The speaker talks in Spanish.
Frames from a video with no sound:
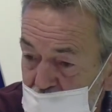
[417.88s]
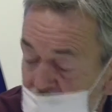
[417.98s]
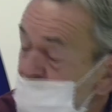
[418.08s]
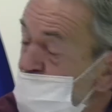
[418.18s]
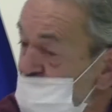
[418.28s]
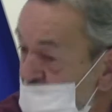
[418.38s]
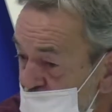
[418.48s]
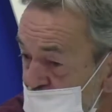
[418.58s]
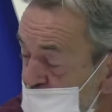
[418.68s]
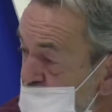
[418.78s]
hay rutas
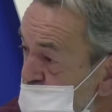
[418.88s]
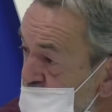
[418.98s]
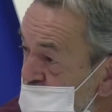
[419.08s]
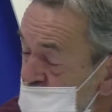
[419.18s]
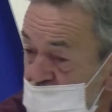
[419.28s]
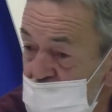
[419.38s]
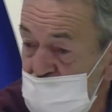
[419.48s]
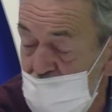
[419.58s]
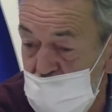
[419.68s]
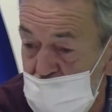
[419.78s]
también, como bien apuntabas,
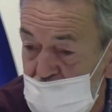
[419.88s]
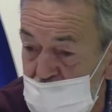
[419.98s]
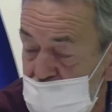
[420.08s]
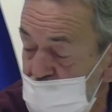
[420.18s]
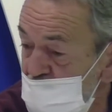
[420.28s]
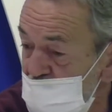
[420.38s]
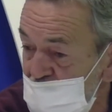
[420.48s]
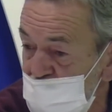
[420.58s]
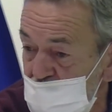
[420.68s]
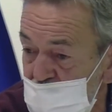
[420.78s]
unas rutas de
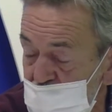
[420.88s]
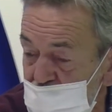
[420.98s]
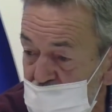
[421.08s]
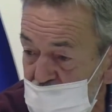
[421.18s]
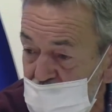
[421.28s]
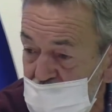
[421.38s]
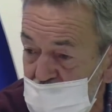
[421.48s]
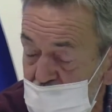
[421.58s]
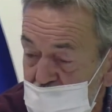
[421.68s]
senderismo muy interesantes.